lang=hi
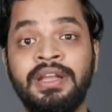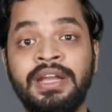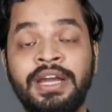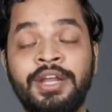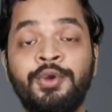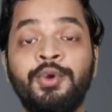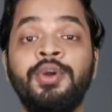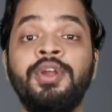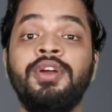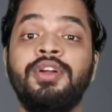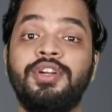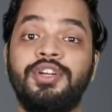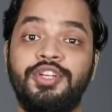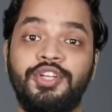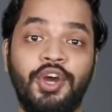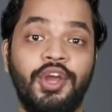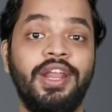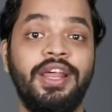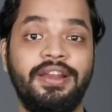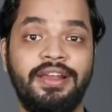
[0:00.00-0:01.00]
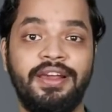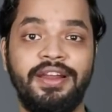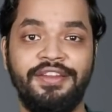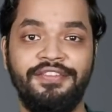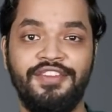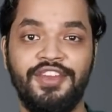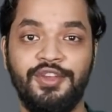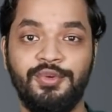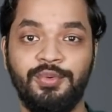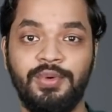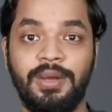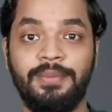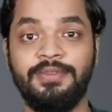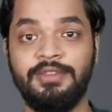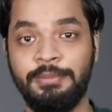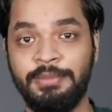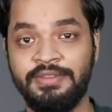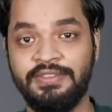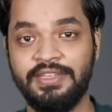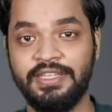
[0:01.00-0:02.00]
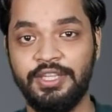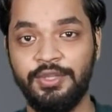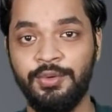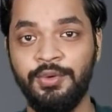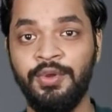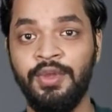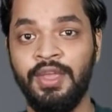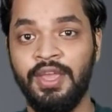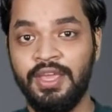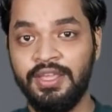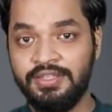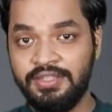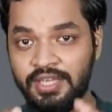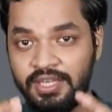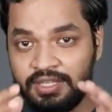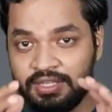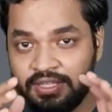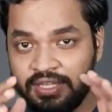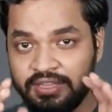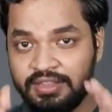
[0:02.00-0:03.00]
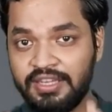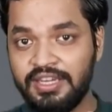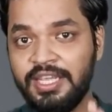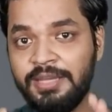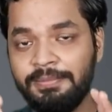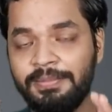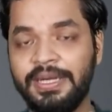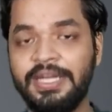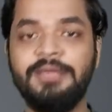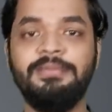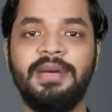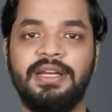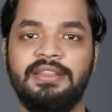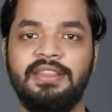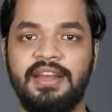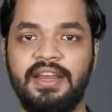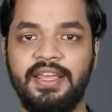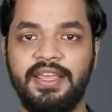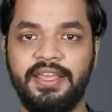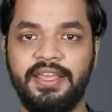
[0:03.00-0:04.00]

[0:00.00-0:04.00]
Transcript: करोड़ डॉलर का रेवेन्यू आप समझ सकते हो ये कितनी बड़ी मात्रा